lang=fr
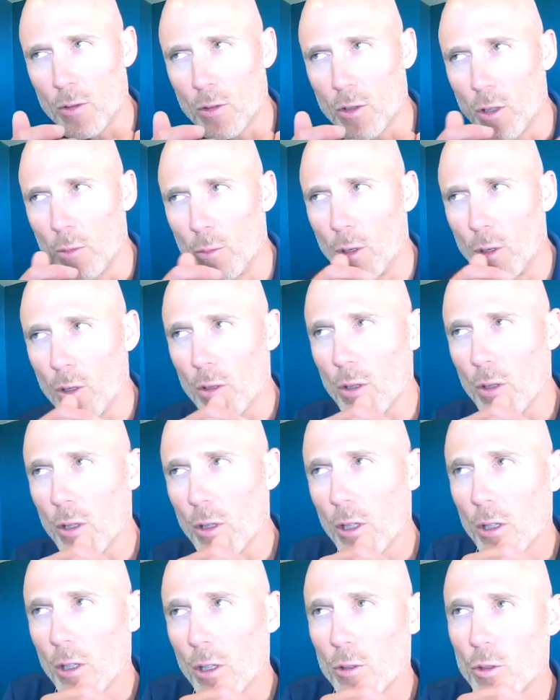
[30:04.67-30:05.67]
comment
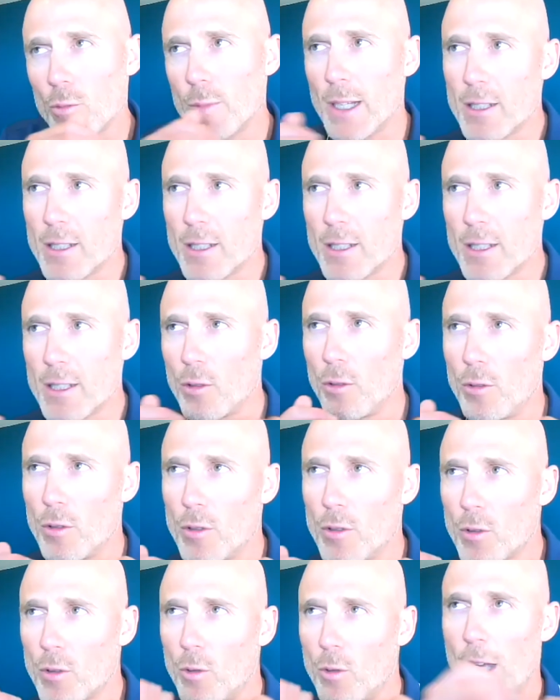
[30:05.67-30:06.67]
tu bascules
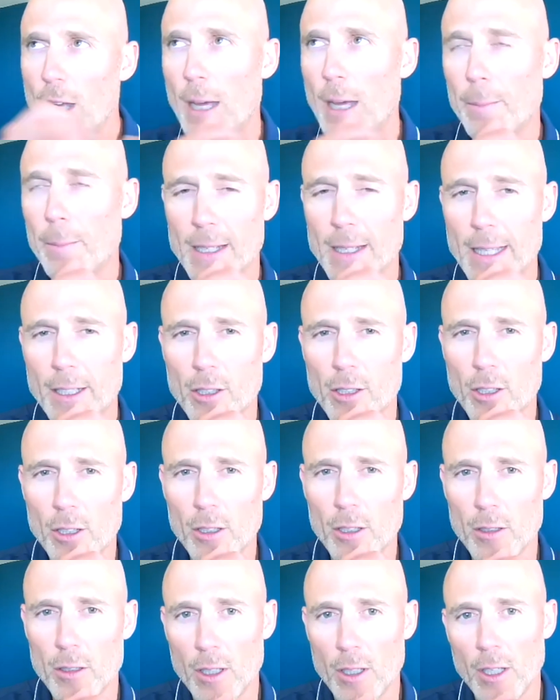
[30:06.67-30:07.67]
de ce qu'on a appris à
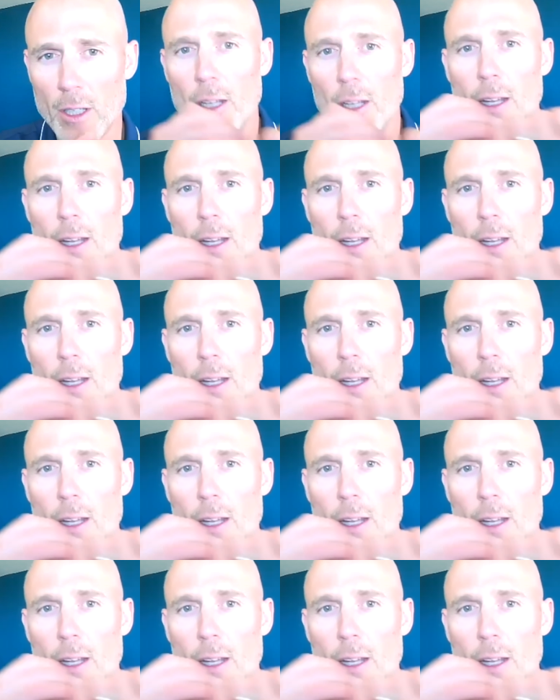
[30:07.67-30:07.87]
l'école